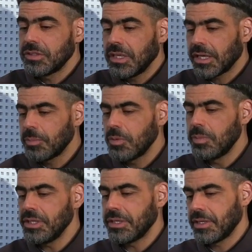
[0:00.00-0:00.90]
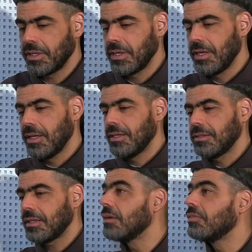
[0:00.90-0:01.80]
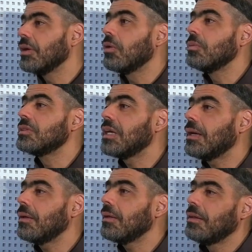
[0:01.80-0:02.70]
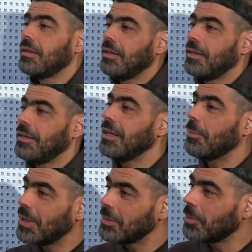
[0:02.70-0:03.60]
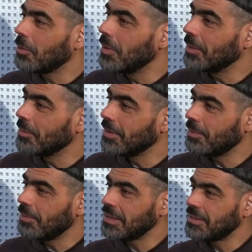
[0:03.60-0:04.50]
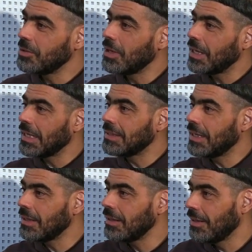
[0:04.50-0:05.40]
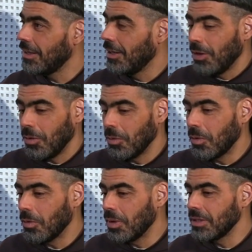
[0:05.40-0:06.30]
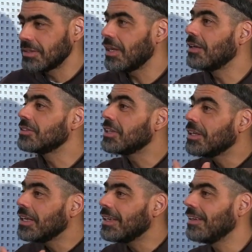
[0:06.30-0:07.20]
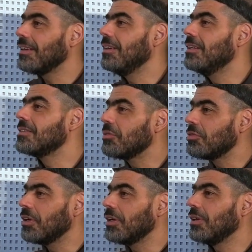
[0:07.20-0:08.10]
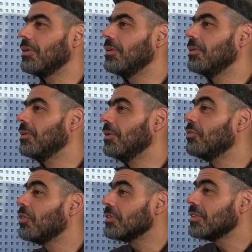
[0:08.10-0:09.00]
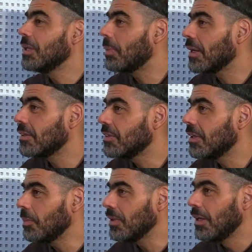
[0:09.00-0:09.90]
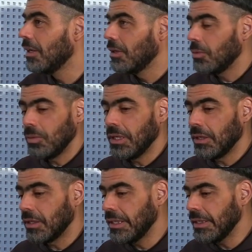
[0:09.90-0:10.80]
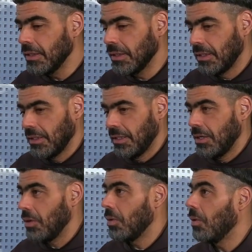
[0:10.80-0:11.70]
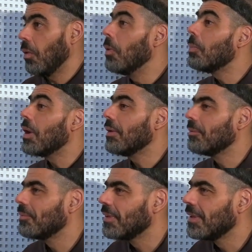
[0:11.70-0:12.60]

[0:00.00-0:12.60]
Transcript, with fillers: si la République travaille comme ça, n'a pas de problème. Mais si au Canada, on commence à enseigner les enfants le, français, par exemple, ou l'anglais, on peut pas